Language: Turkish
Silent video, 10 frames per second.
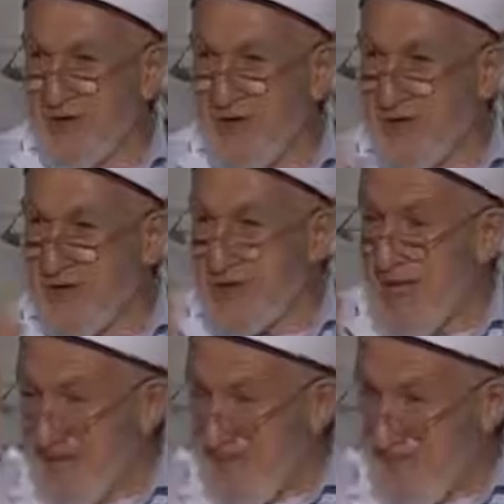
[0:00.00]
Ekber
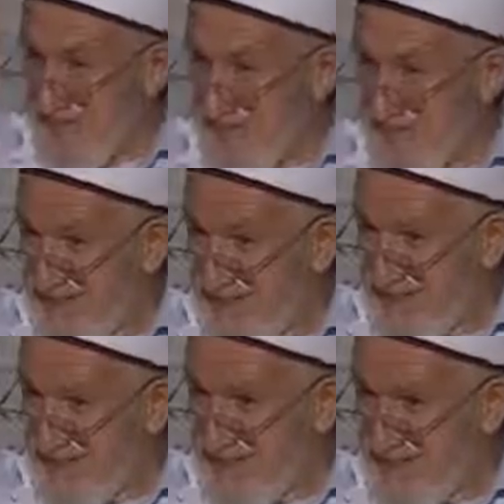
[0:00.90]
tek.
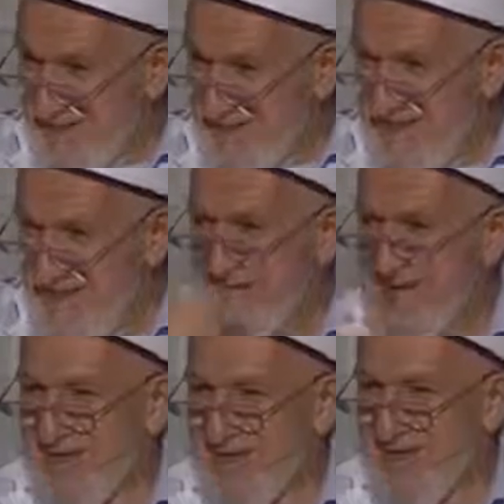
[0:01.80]
Tek.
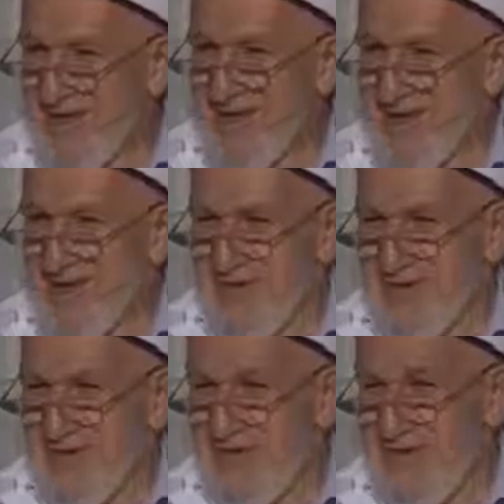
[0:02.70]

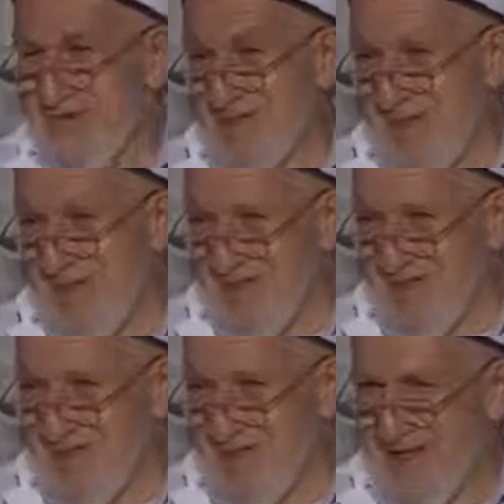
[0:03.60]
Evet, çift değil.
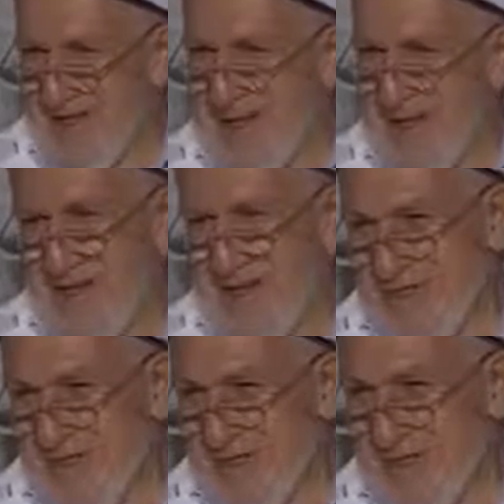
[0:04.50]
Allah
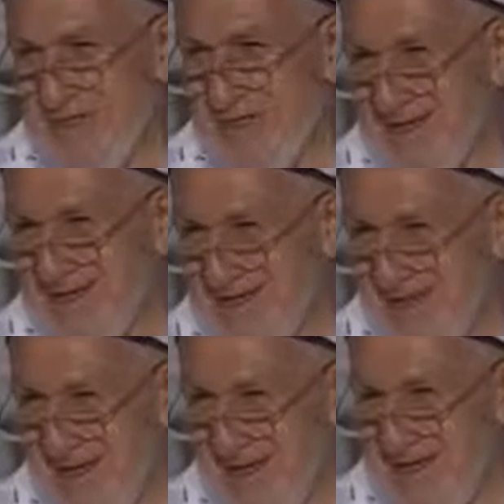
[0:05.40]
tektir teki
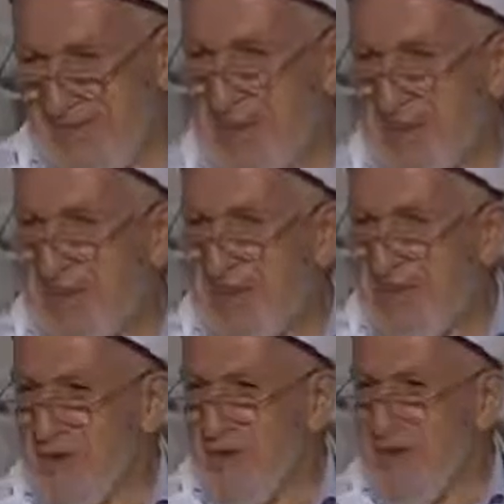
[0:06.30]
sever.
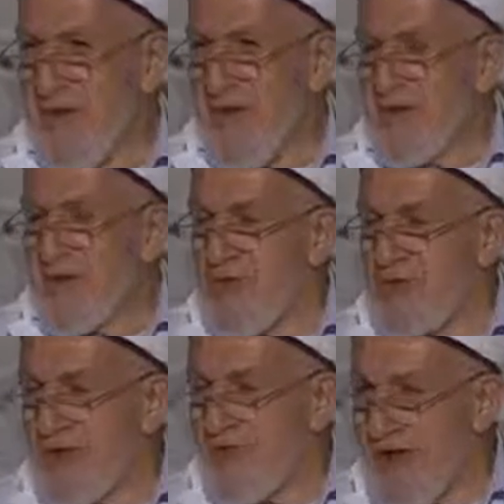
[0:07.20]
Orada da
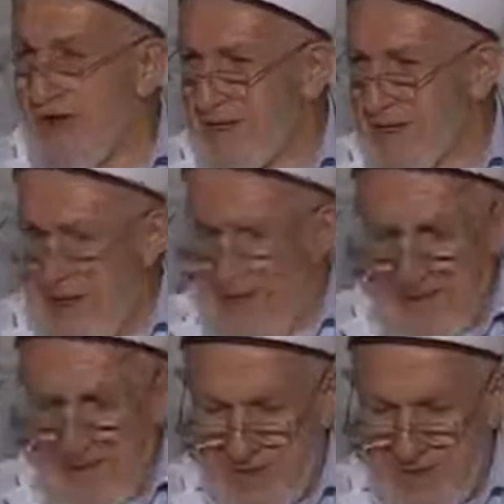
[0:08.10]
üç defa
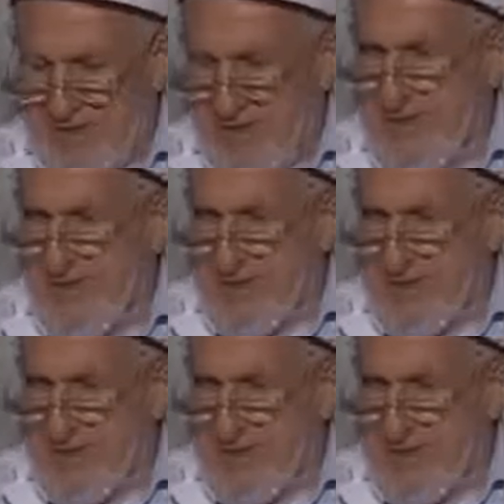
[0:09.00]
elinizi yıkayacaksın.